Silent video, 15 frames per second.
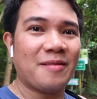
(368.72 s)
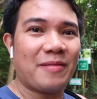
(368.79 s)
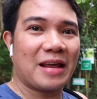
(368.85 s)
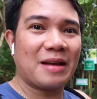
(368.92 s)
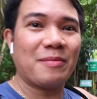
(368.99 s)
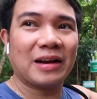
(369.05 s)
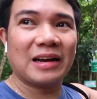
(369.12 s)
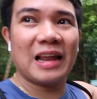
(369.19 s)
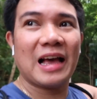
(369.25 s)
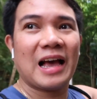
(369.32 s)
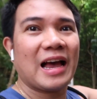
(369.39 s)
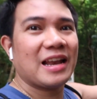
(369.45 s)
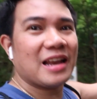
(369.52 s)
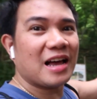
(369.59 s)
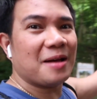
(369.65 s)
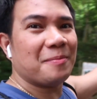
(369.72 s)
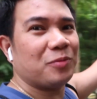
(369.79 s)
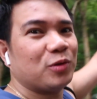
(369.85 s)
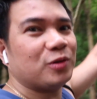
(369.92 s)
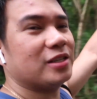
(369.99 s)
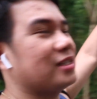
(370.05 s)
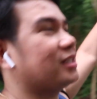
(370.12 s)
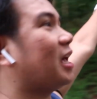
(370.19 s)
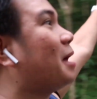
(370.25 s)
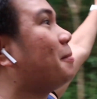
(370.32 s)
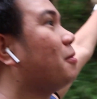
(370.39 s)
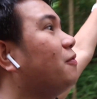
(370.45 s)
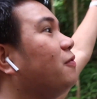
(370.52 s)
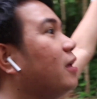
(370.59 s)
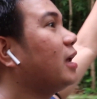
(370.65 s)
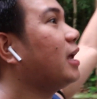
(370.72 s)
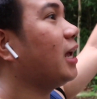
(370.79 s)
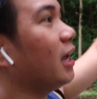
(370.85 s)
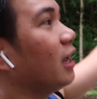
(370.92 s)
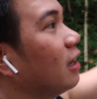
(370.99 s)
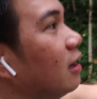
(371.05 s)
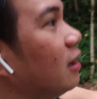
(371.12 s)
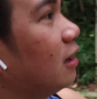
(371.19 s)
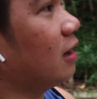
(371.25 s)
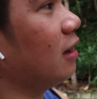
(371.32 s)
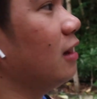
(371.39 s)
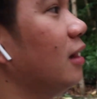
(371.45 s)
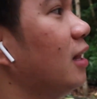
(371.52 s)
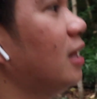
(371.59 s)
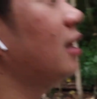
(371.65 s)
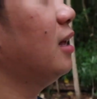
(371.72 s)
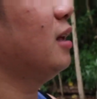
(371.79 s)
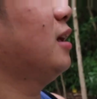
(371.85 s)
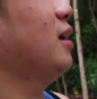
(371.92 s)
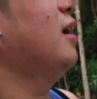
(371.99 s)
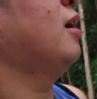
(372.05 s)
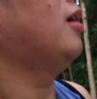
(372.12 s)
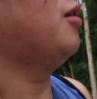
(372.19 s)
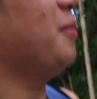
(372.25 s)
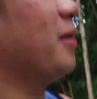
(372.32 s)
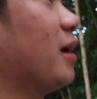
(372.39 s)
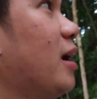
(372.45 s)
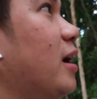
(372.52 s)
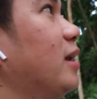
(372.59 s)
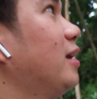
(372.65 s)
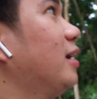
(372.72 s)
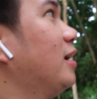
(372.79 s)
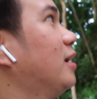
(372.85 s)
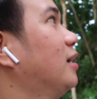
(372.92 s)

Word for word: Para maglakad up to the top of the hill. Oh my god.